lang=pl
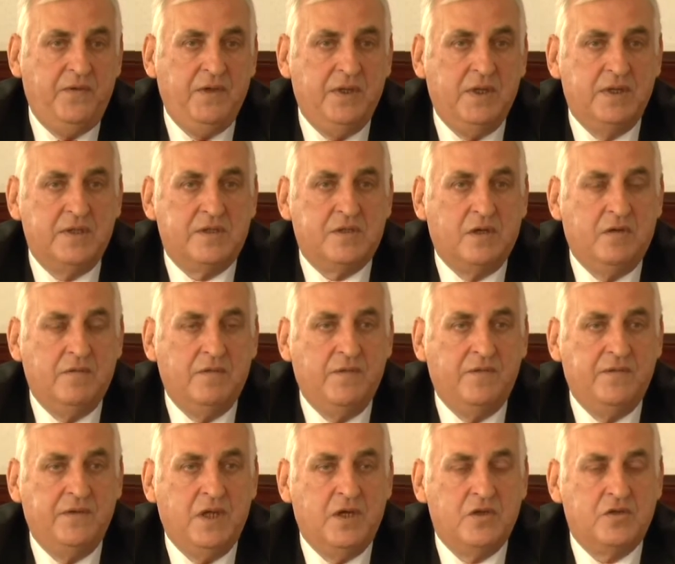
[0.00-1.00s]
finansowe
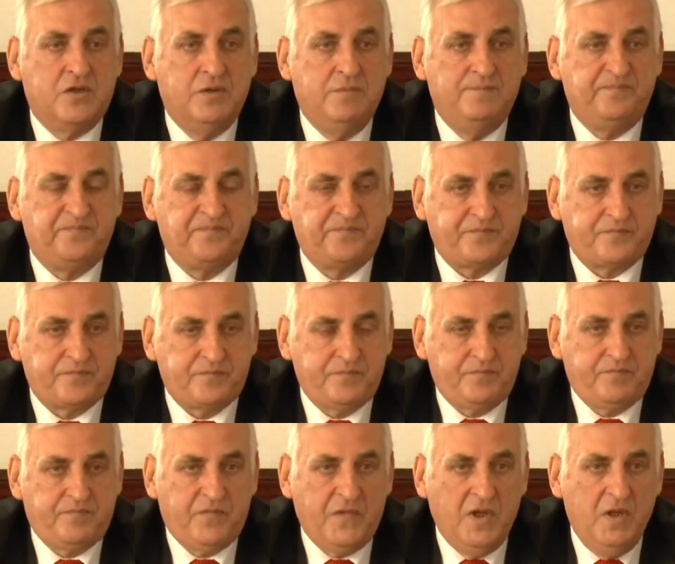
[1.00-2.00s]
w naszym
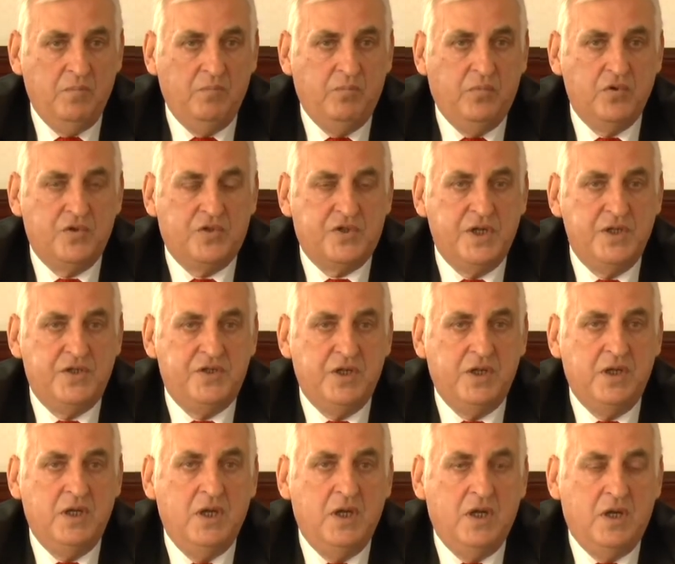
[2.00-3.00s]
w
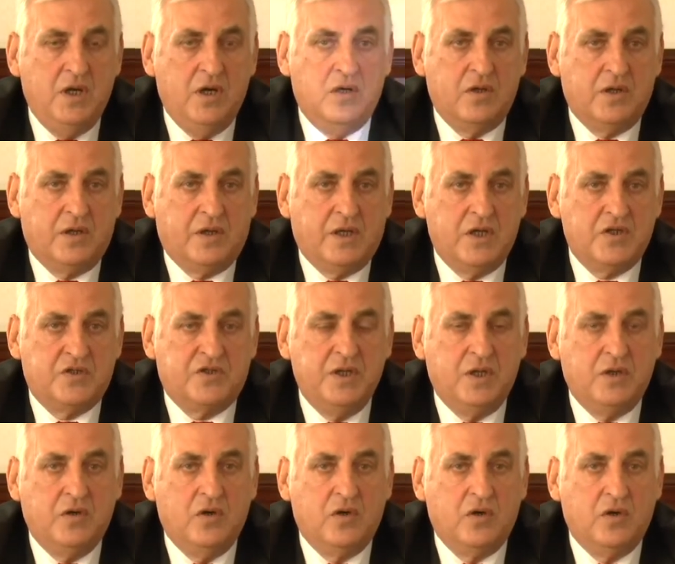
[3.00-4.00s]
budżecie
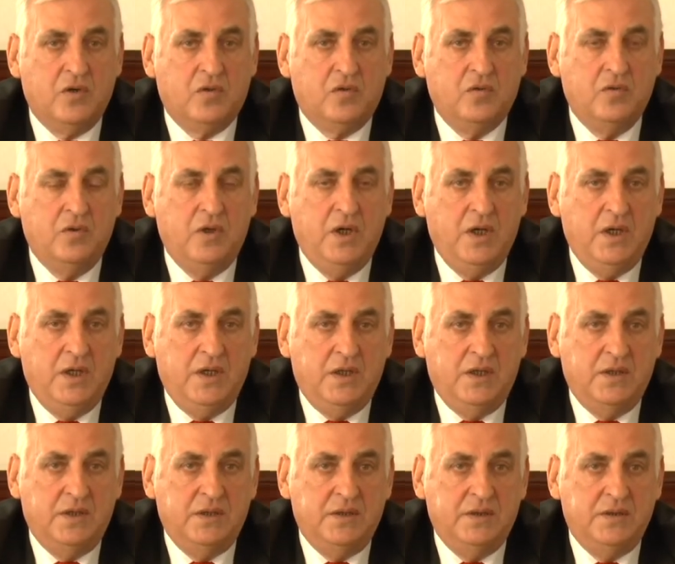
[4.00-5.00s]
każdego roku
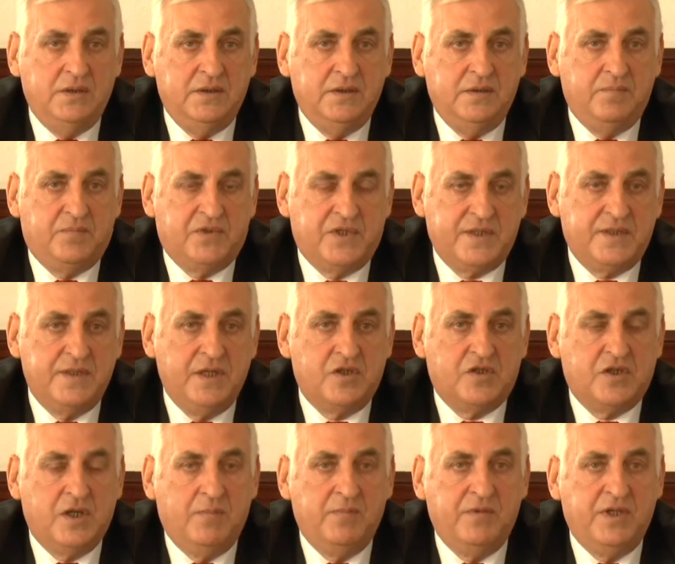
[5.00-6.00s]
y,
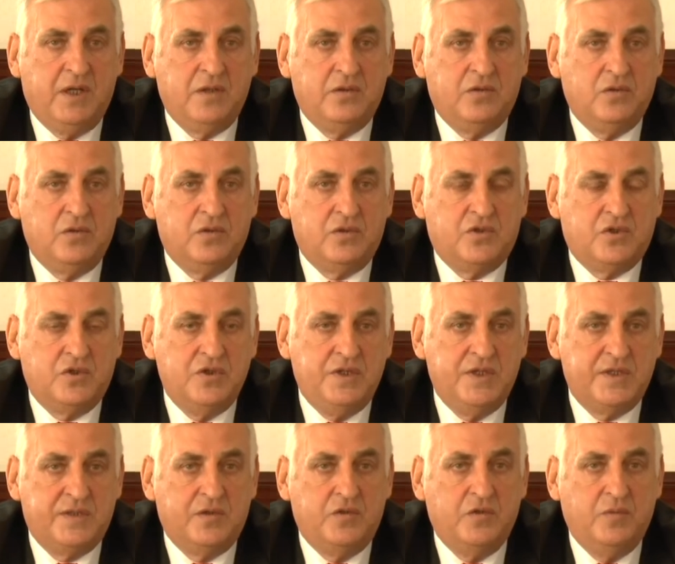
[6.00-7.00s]
przeznaczam na to
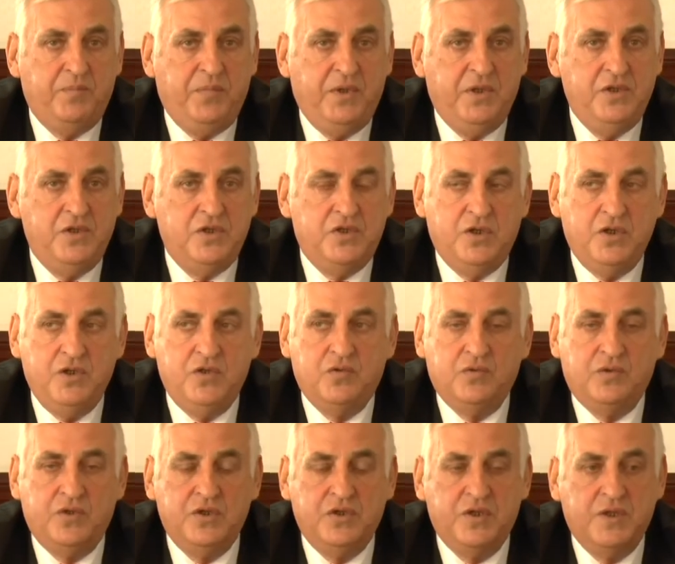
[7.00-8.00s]
30 do
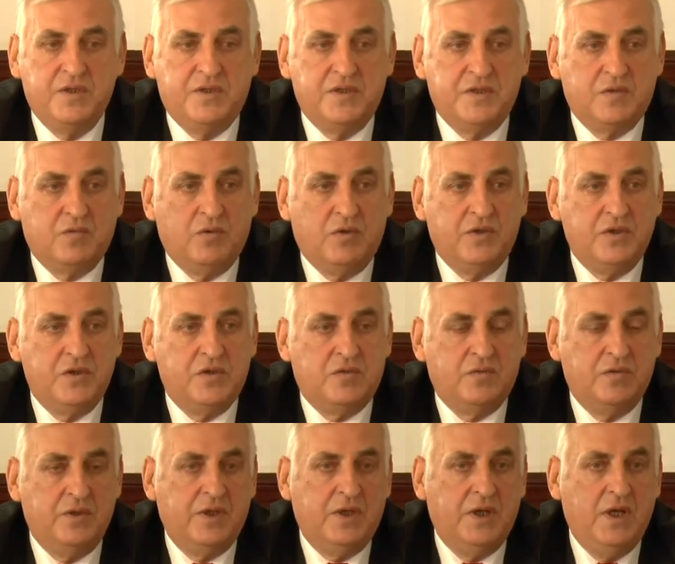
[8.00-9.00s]
50 tysięcy złotych, z
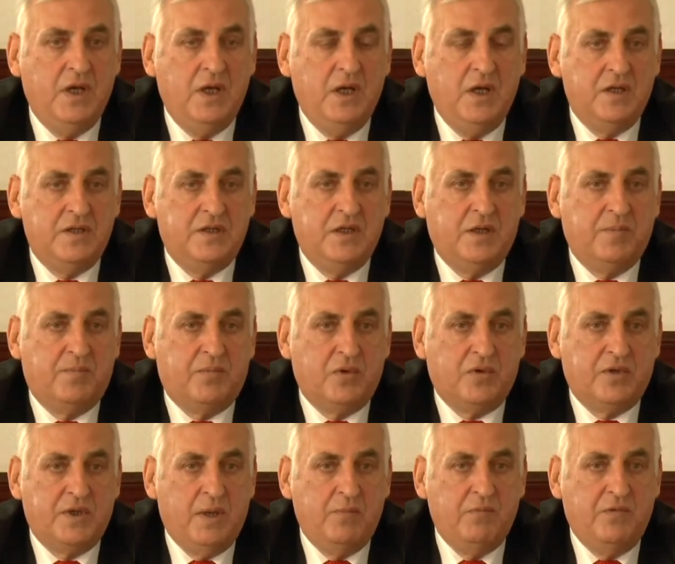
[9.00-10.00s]
których tych
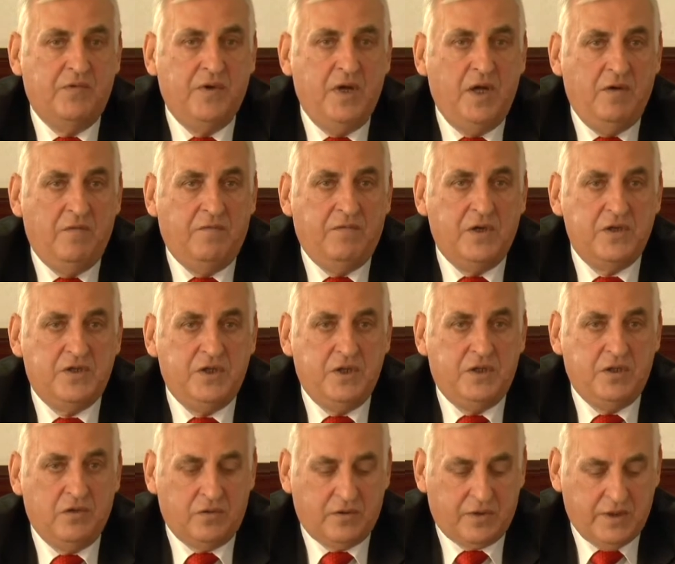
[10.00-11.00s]
programów właśnie
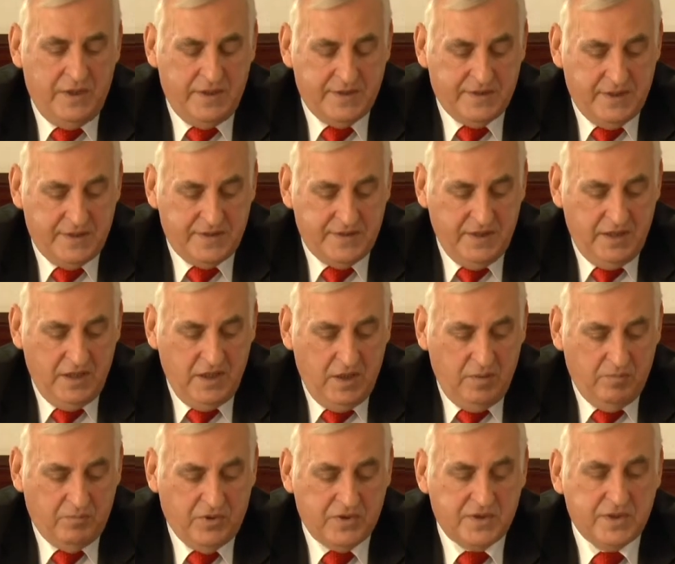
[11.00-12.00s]
te organizacje
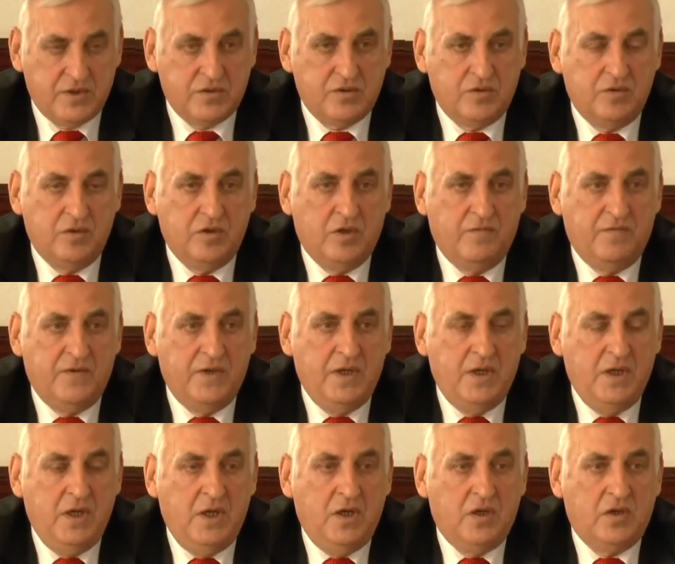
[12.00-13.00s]
pozarządowe
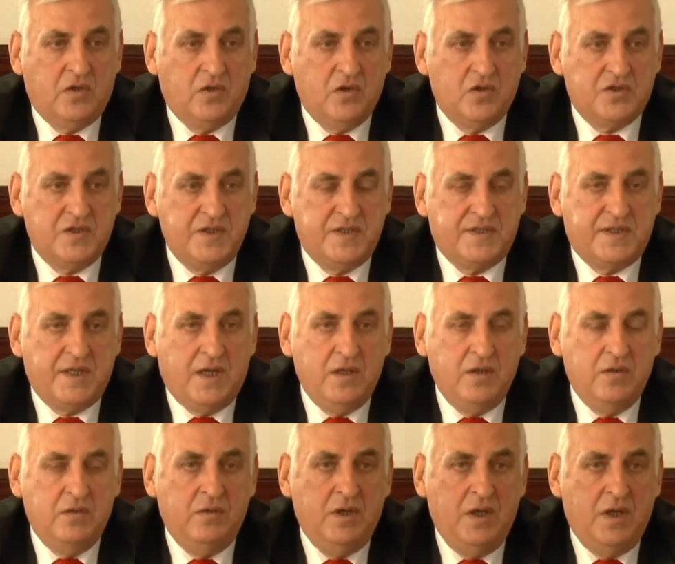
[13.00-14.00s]

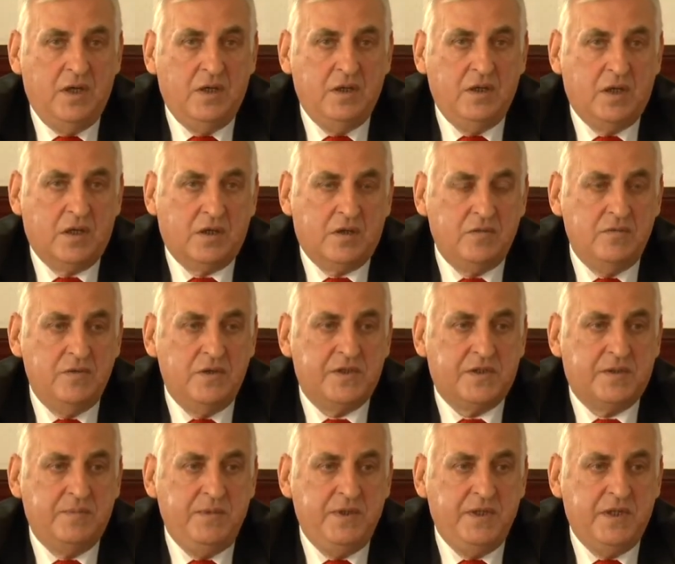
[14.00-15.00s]
korzystają, jak również
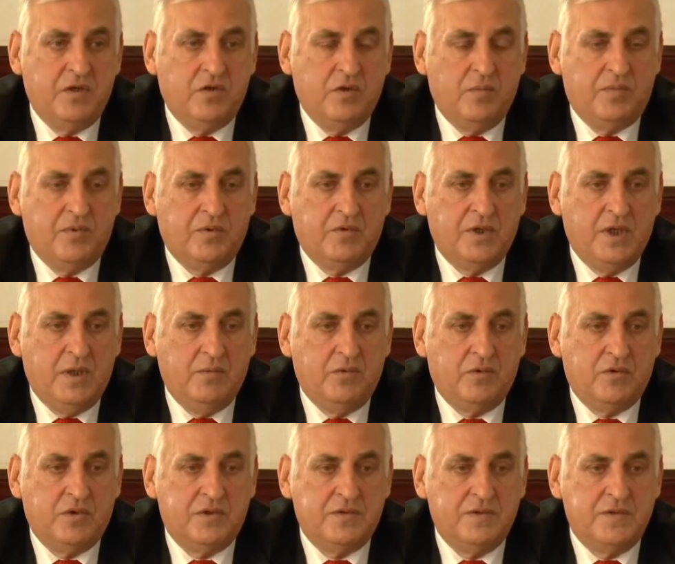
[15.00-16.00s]
z gminnego
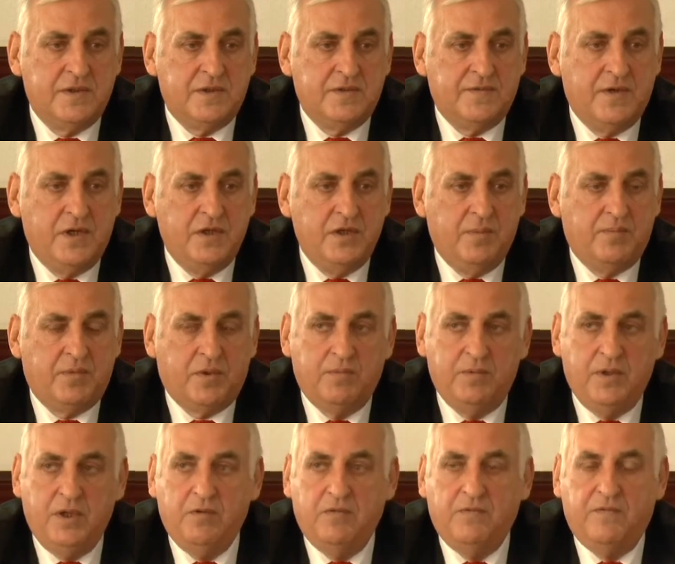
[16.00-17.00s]
programu rozwiązywania
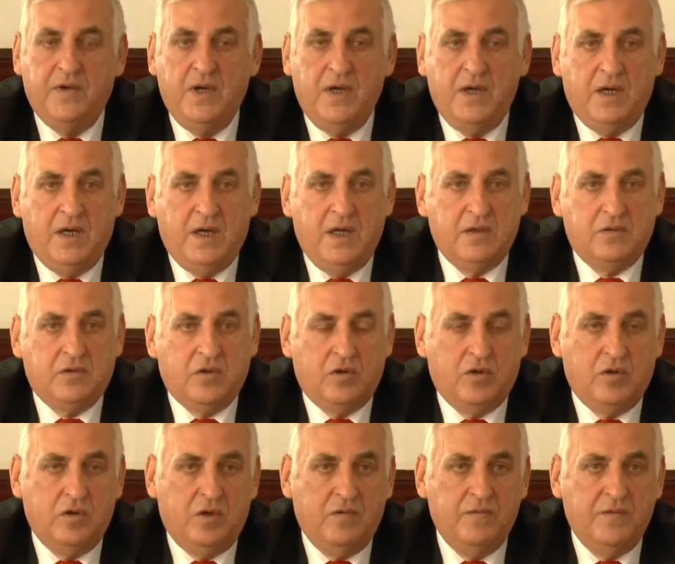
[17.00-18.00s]
problemów
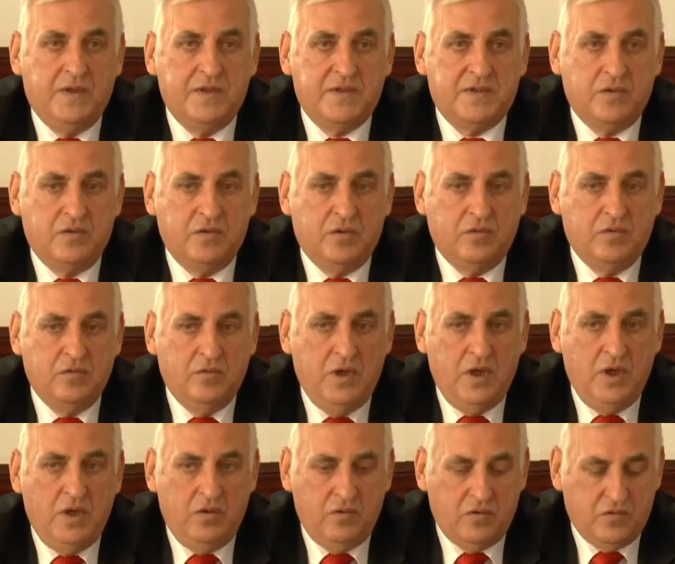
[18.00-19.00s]
alkoholowych co roku
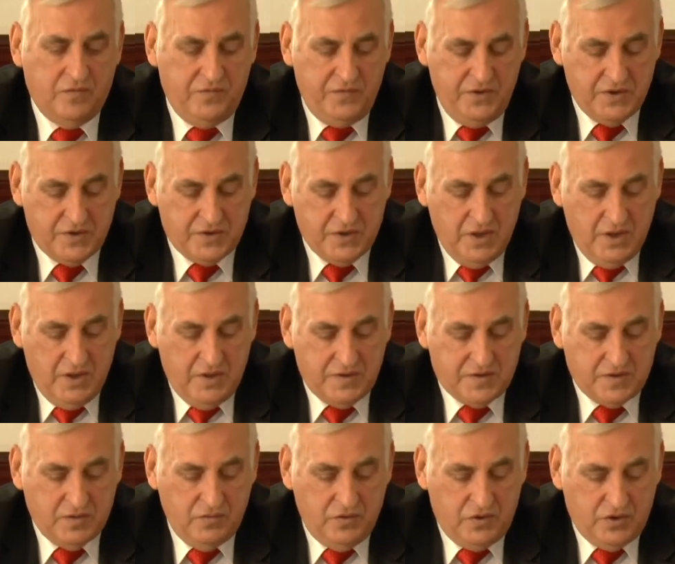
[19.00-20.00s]
również
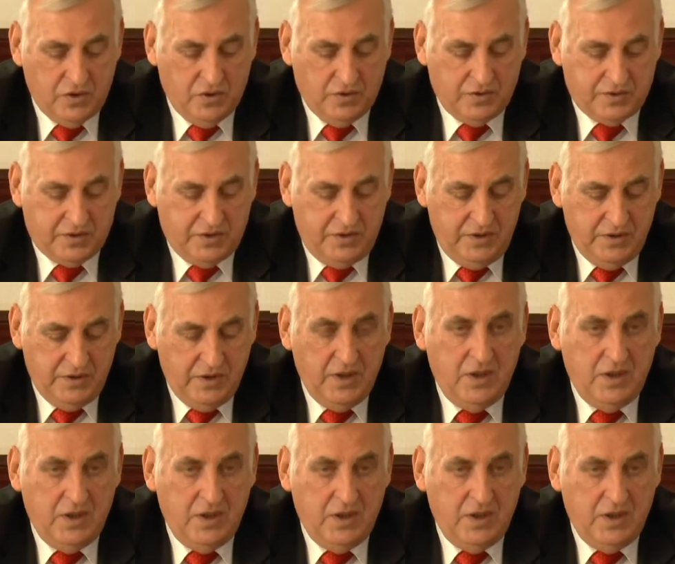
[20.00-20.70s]
są środki.